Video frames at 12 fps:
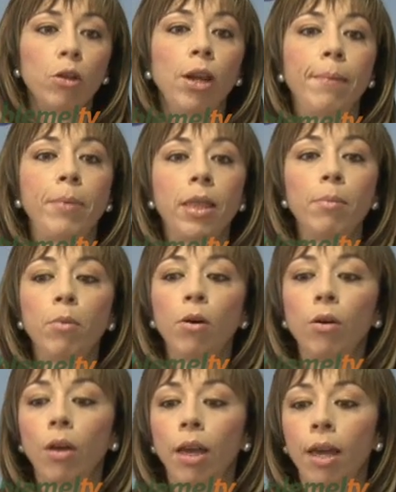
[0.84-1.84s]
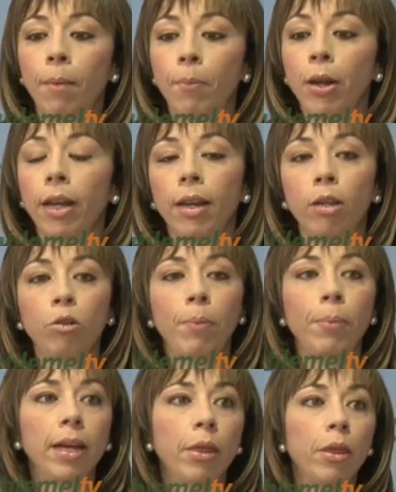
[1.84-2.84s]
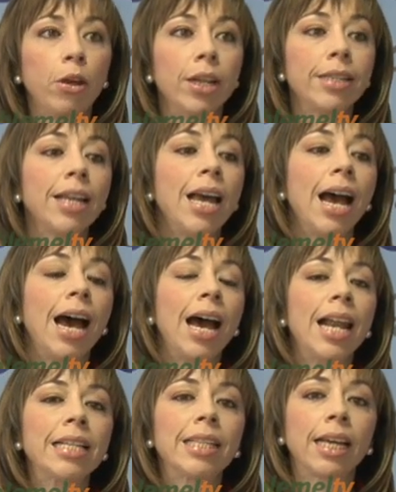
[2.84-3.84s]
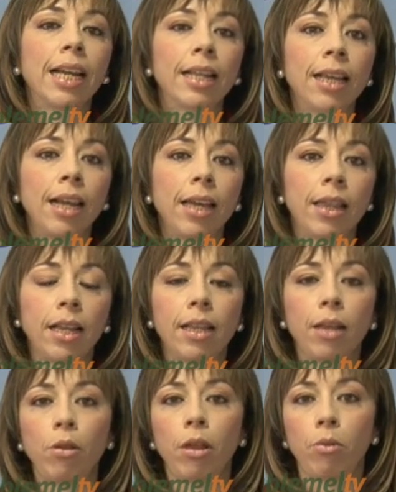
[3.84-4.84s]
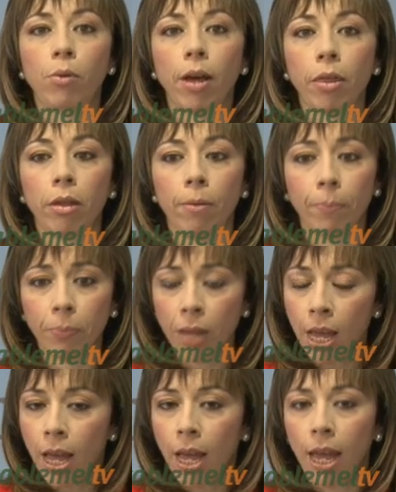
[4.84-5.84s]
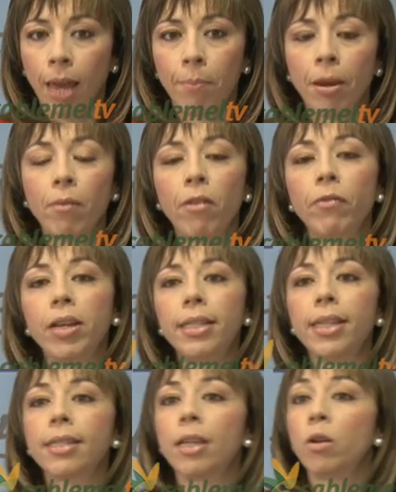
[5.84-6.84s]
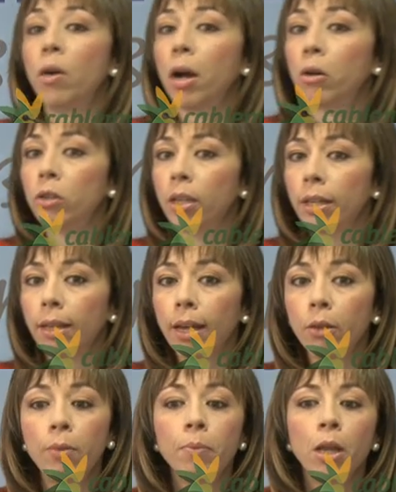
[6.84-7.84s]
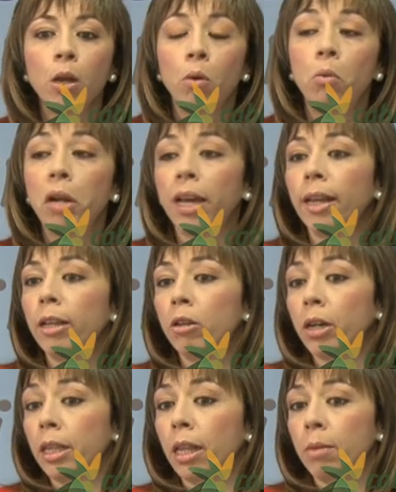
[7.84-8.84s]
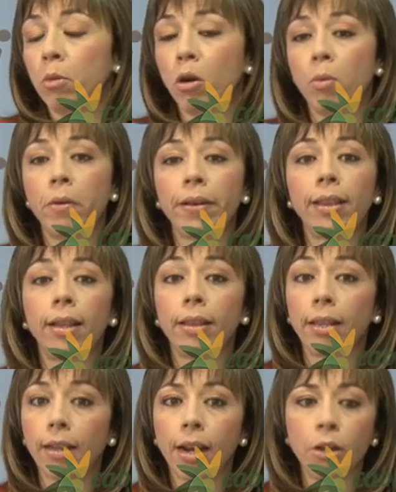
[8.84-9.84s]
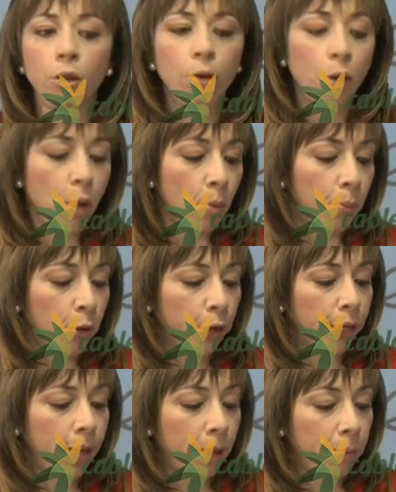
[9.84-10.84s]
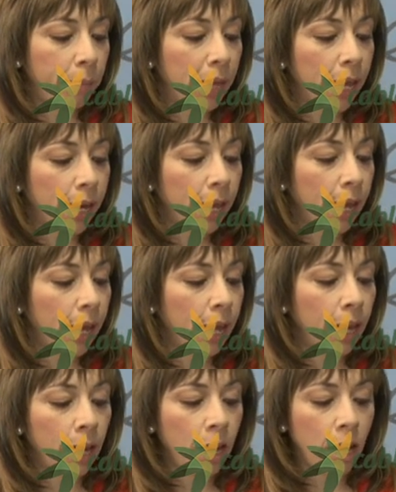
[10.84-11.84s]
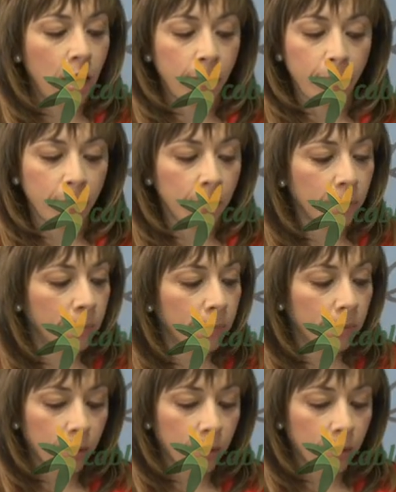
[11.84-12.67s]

Le pedimos eh, por escrito explicaciones a la secretaria de Estado de Educación. En breve fecha se nos ha contestado un escrito que entendemos como bastante extraño porque viene eh,